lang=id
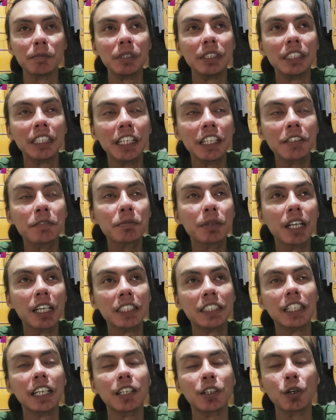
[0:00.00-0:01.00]
Pingin
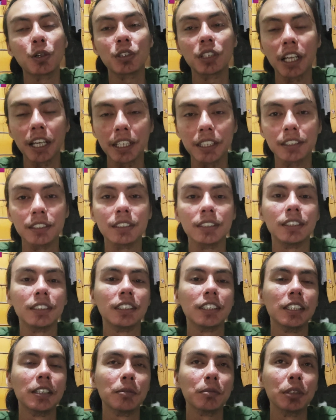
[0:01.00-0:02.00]
belajar online,
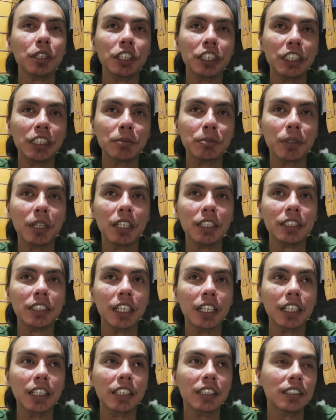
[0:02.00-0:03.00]
pingin
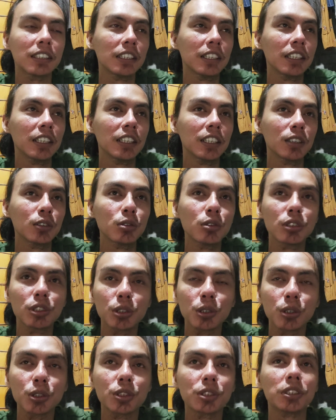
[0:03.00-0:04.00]
belajar
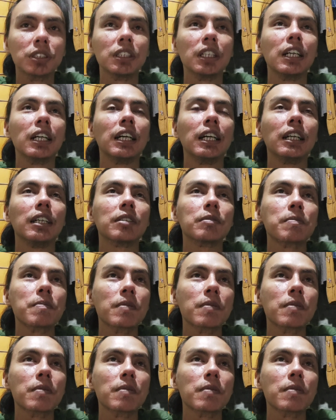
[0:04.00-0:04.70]
kursus, ya.